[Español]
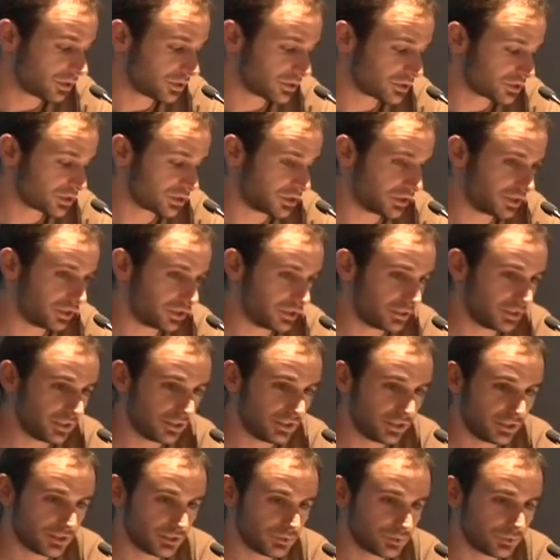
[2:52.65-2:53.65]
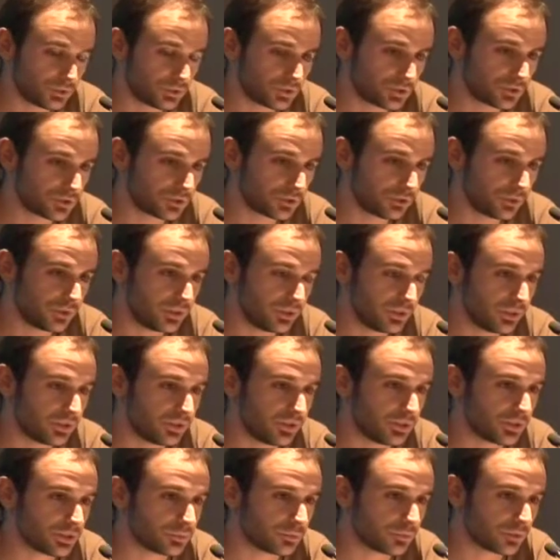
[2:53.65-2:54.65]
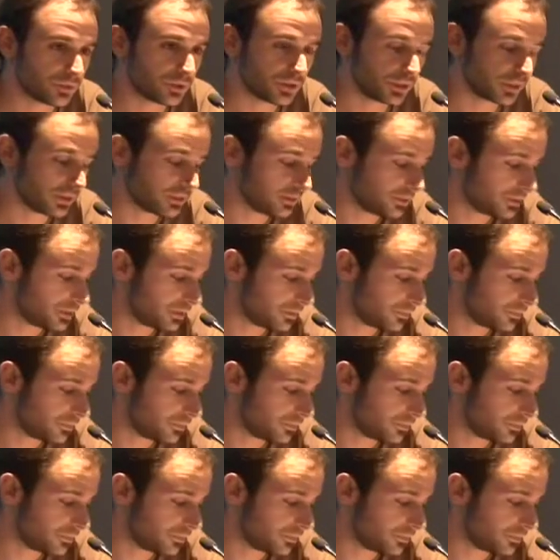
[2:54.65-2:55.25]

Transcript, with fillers: Que si tienes, pues, 90 días por delante.